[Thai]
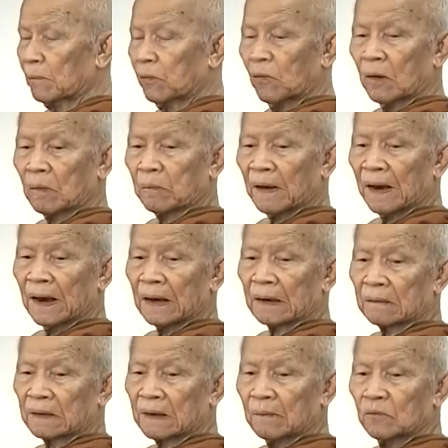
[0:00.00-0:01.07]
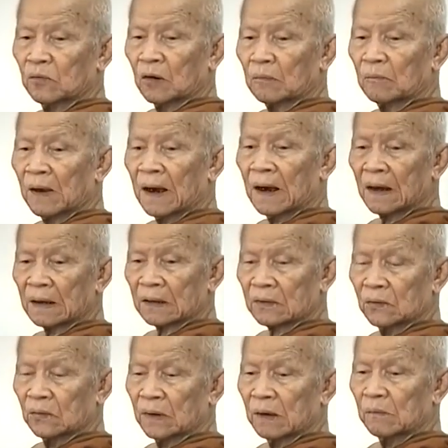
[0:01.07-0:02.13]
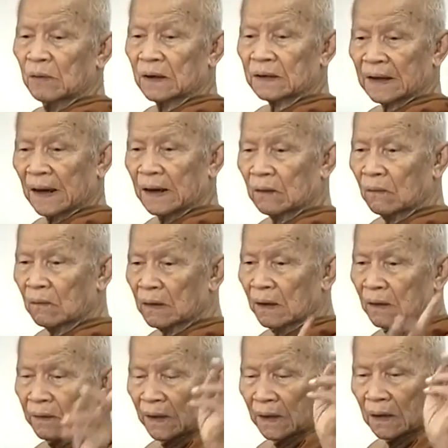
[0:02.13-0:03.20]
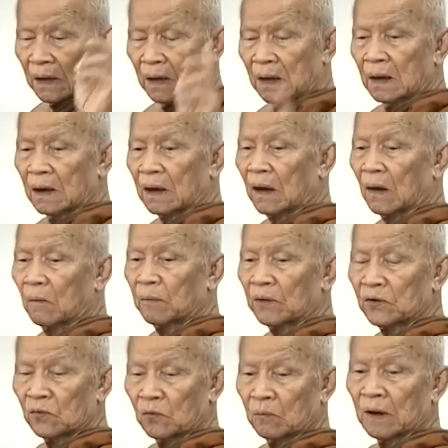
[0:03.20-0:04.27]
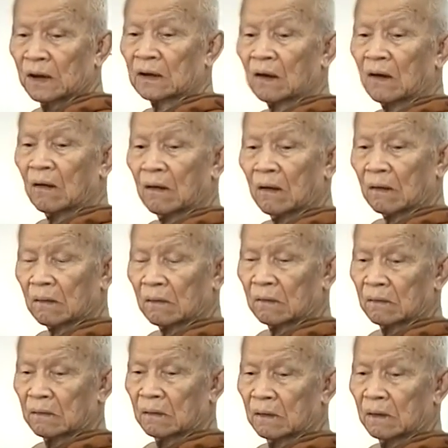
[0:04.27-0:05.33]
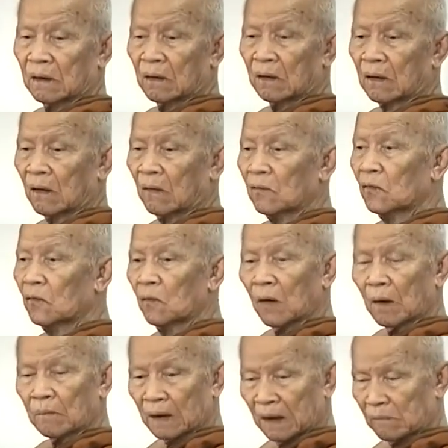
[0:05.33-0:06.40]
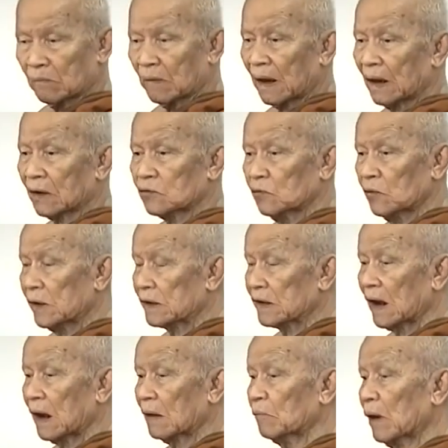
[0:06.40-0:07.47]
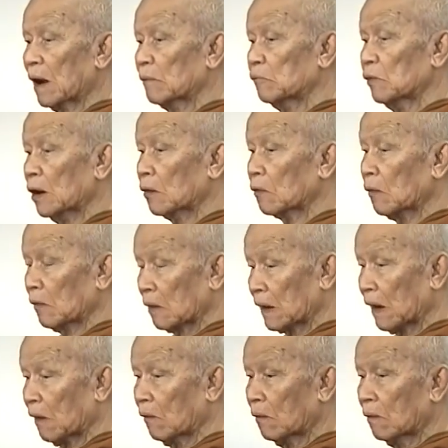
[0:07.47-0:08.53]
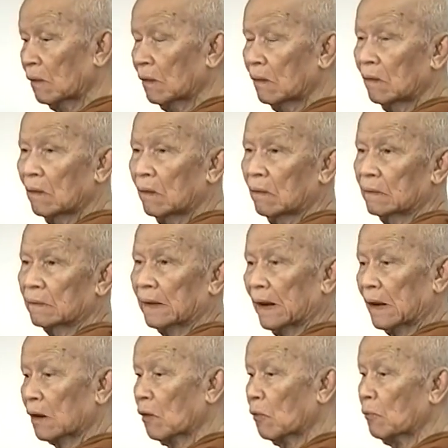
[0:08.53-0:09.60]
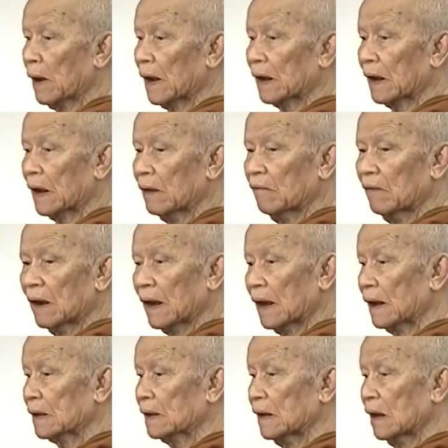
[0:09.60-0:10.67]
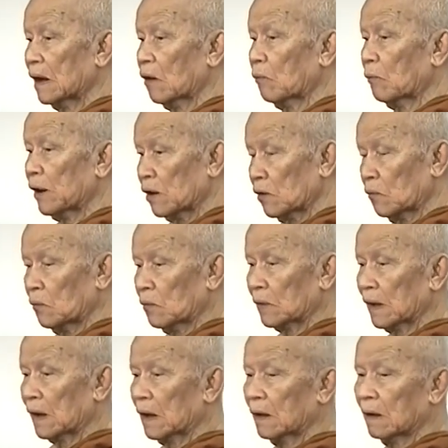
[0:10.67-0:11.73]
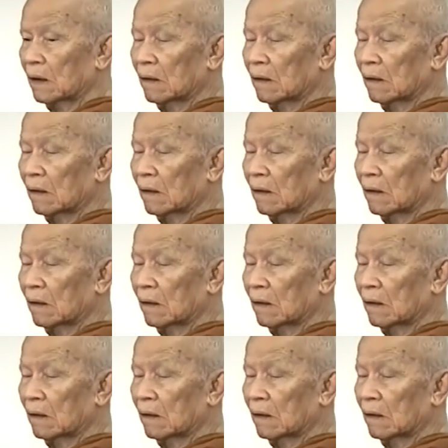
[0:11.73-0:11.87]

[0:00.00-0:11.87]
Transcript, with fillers: พวกแพทย์จำนวนมากอยู่ในเมืองไทยของเราเนี่ยเขาไปอยู่เมืองนอกว่าเขารวมกันมาช่วยชาติบ้านเมืองของเรา แต่เขามาในเวลาที่เราไม่อยู่เนี่ย